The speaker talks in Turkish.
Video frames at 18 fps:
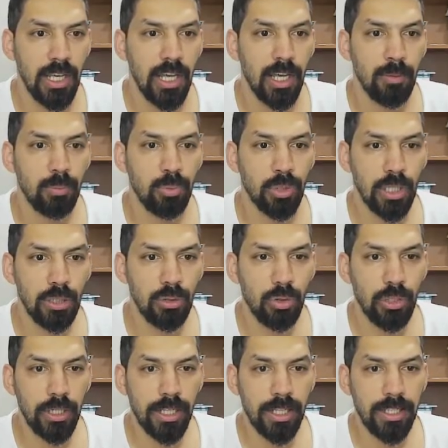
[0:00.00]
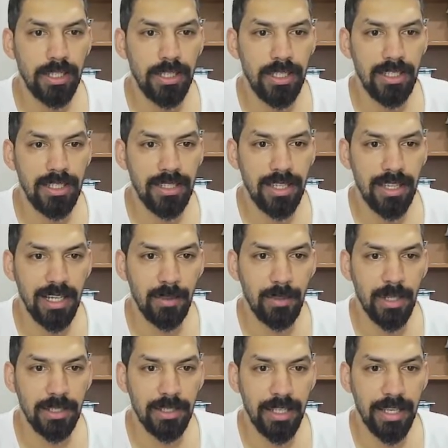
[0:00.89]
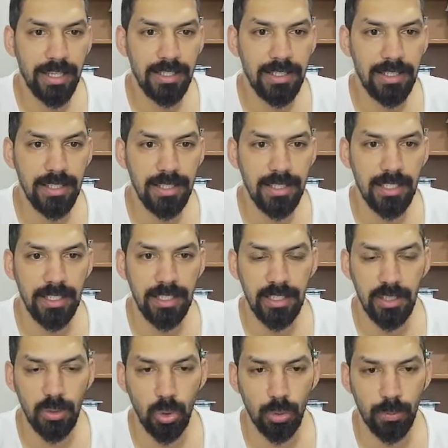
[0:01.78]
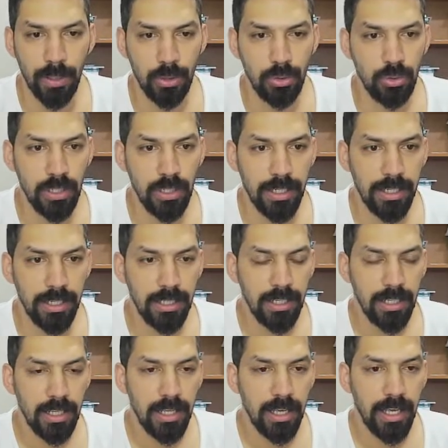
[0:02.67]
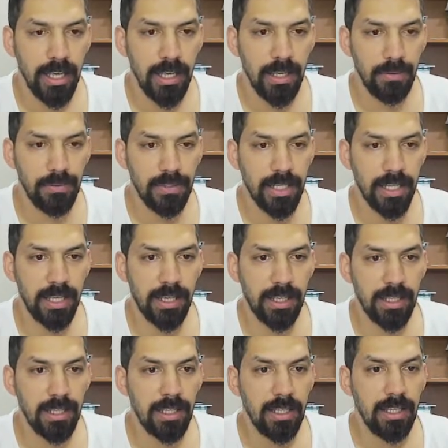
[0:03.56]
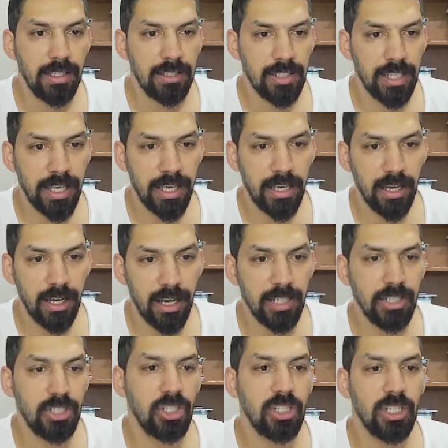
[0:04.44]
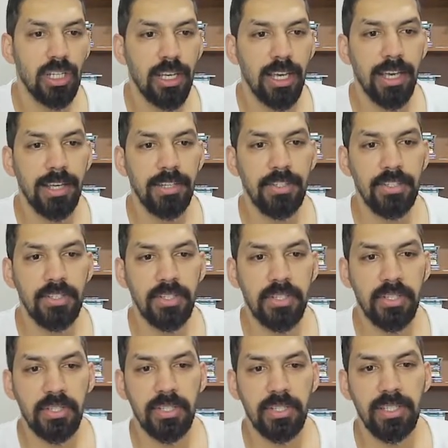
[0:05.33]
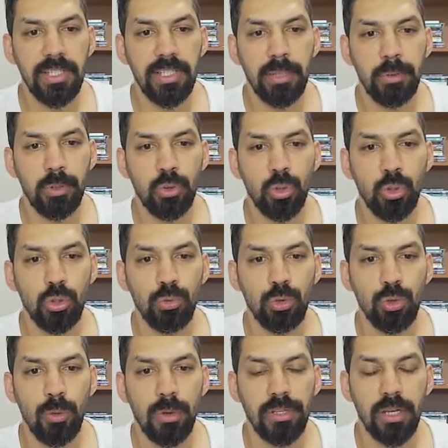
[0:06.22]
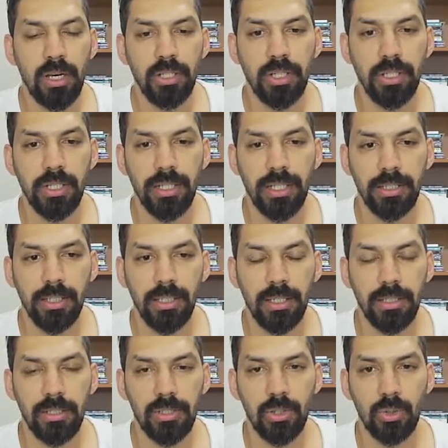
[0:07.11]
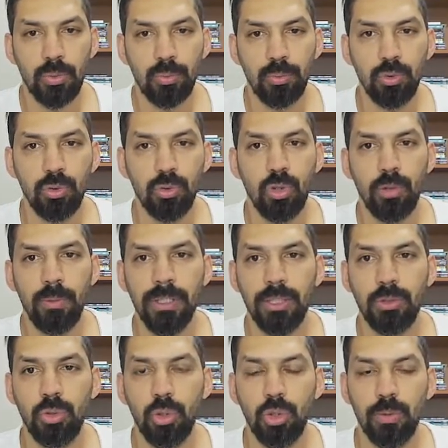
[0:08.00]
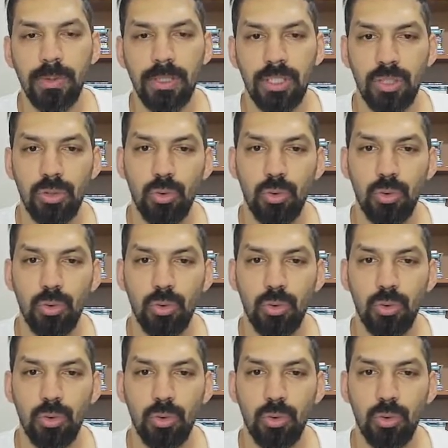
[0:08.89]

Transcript: Buna göre x eleman eksi 2, 2 olmak üzere f, g, g, h eşitsizlik sisteminin çözüm kümesi aşağıdakilerden hangisi? Bunu normalde çözmek için